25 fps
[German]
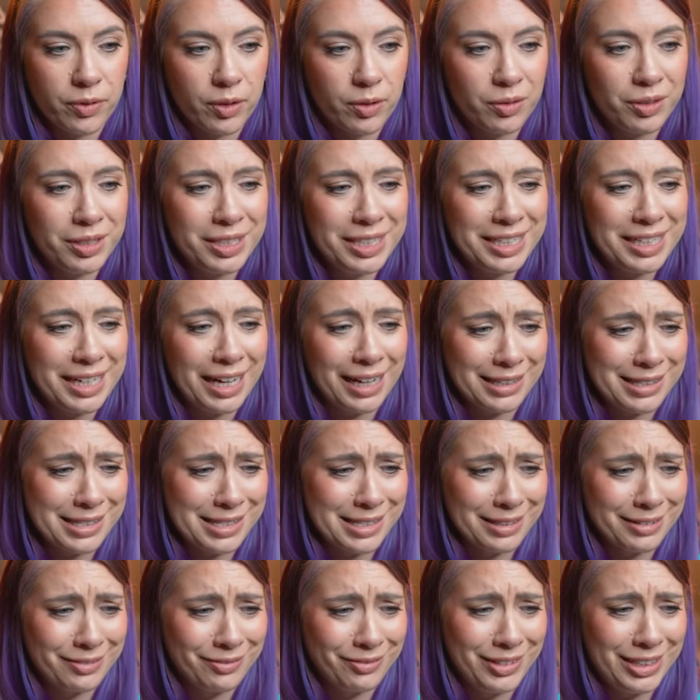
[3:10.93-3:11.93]
Und die
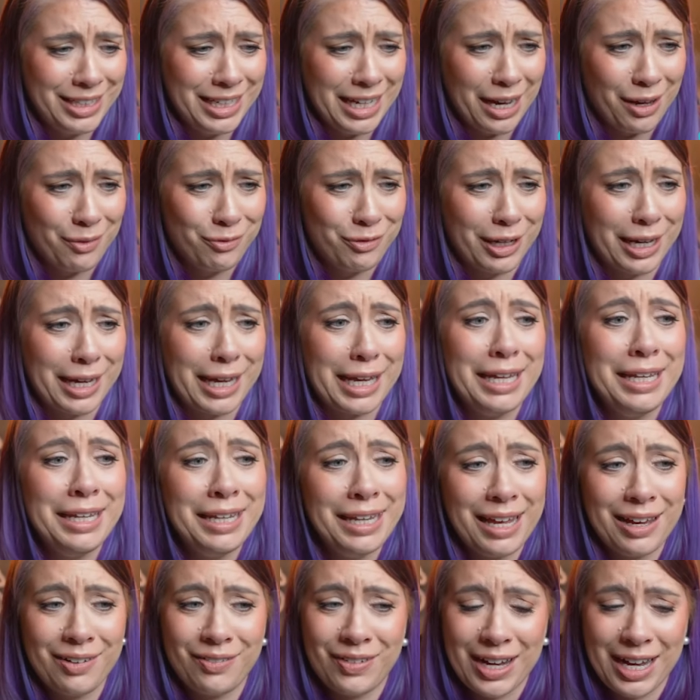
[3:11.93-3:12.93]
Katze, wie die einfach
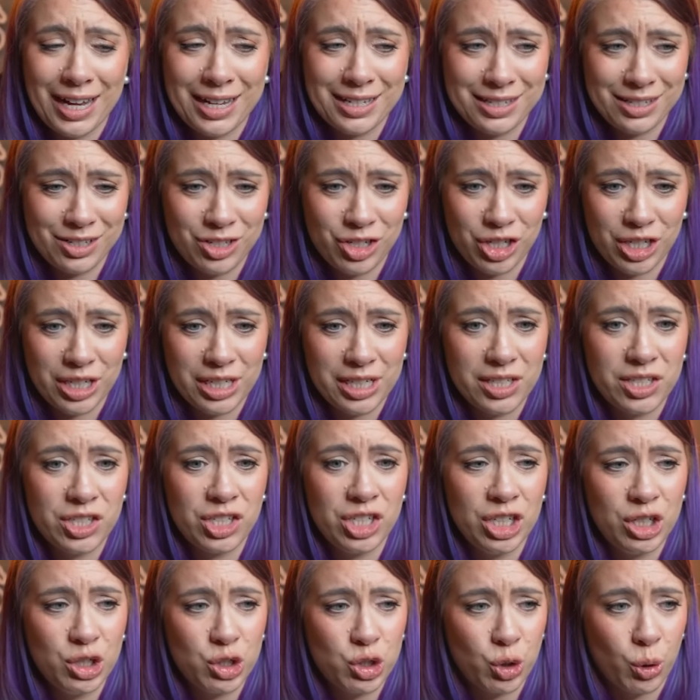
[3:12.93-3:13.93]
in der Vase chillt.
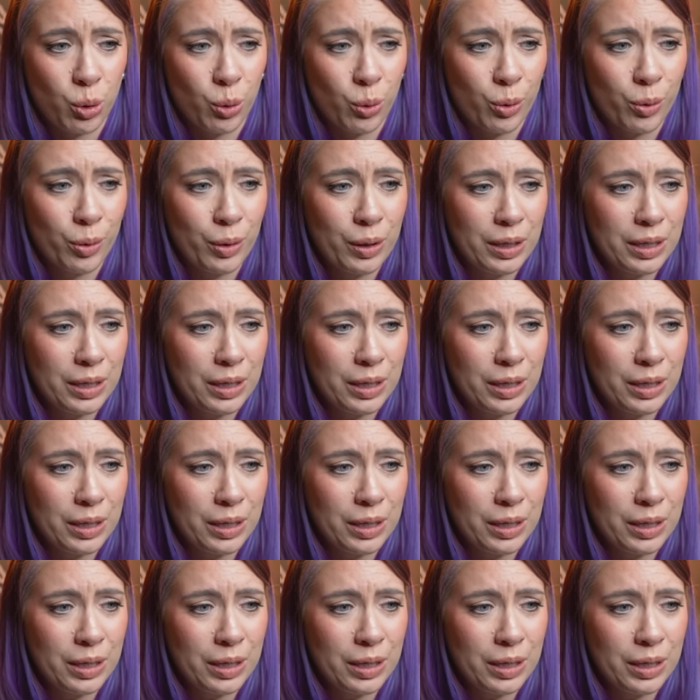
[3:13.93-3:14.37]
Chicho.